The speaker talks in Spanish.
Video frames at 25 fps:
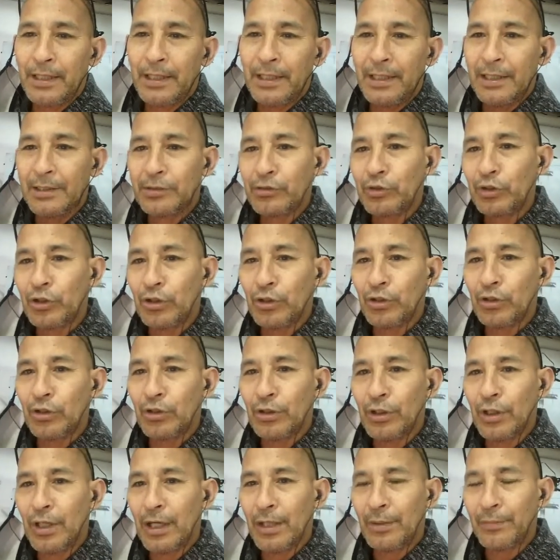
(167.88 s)

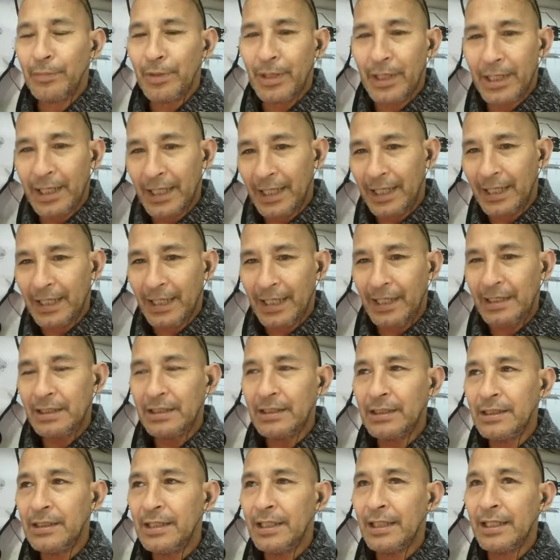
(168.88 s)
Esto ah, viene a
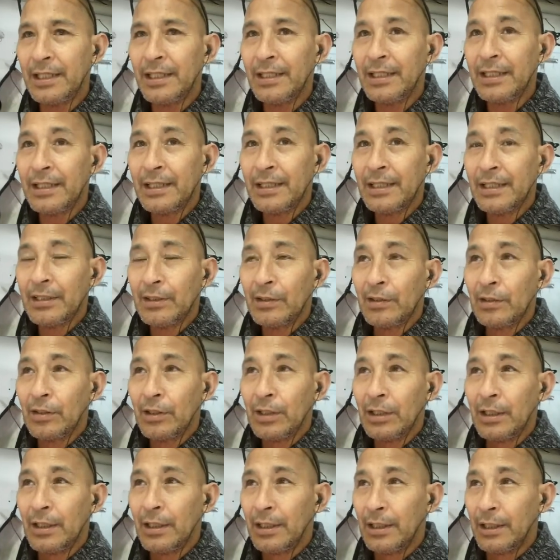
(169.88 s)
raíz de
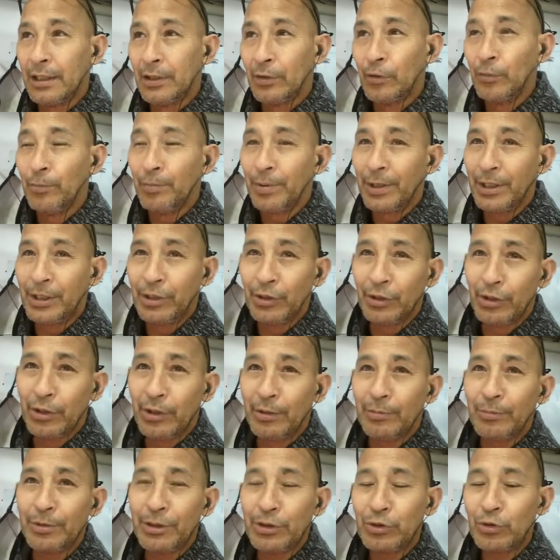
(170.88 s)
eh, un pedido
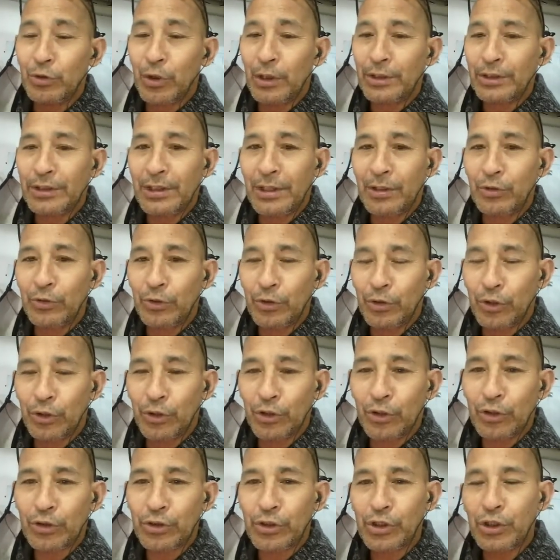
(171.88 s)
que me hizo ayer uno
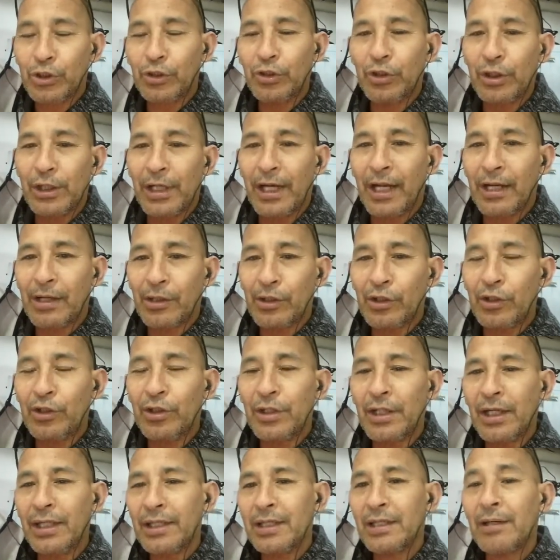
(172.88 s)
de los chicos de La
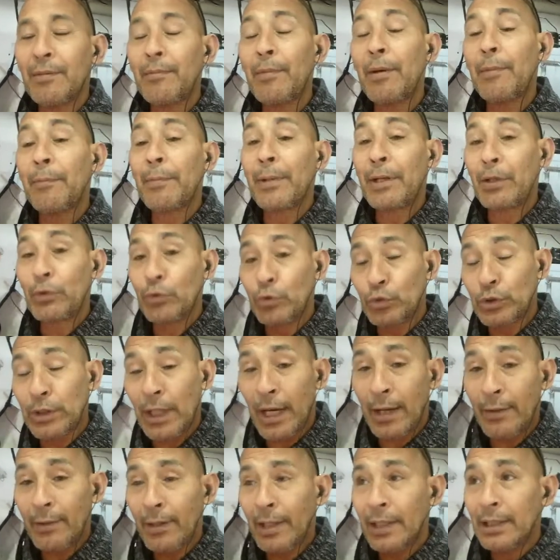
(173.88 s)
Rioja y que me
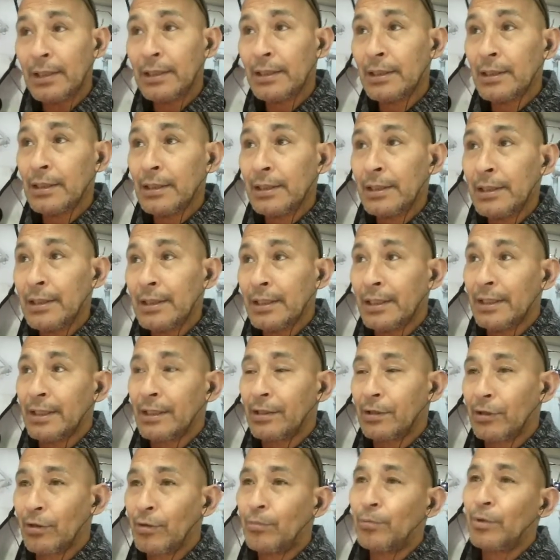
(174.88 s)
preguntaba
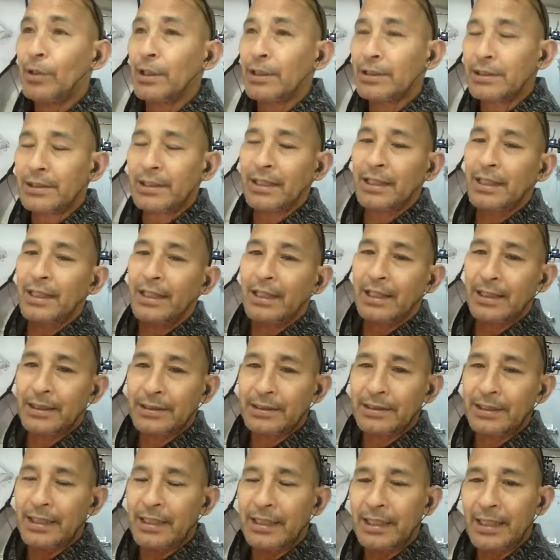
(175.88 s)
eh, cómo hacer la
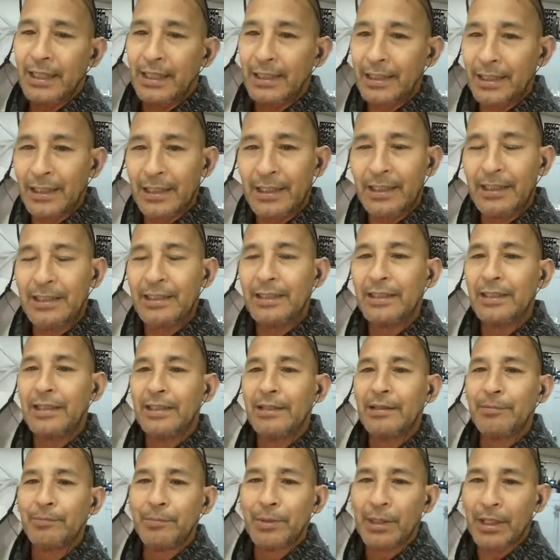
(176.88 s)
carnicería de él
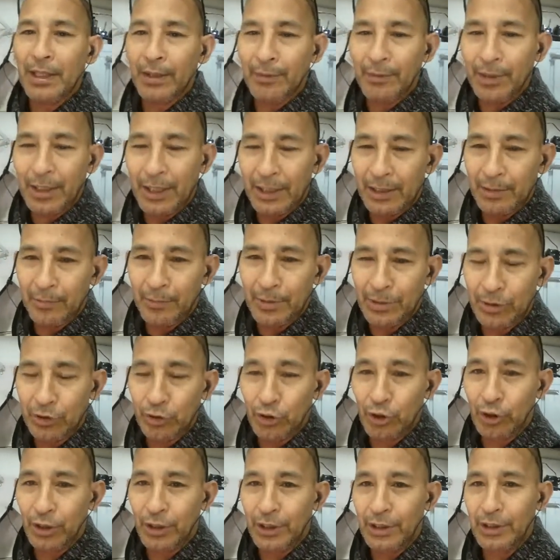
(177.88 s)
y me daba las
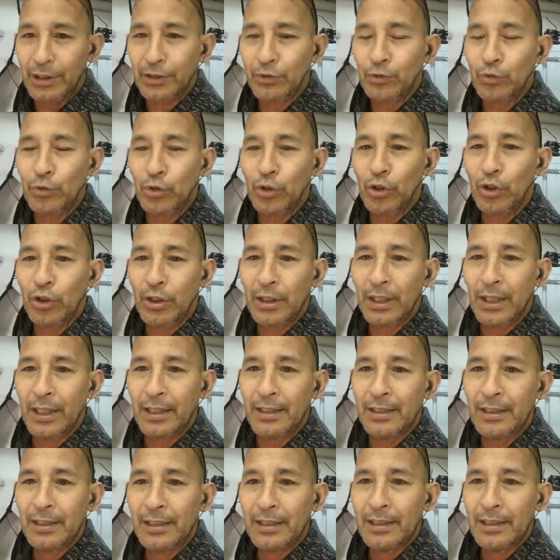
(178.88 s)
dimensiones de su local.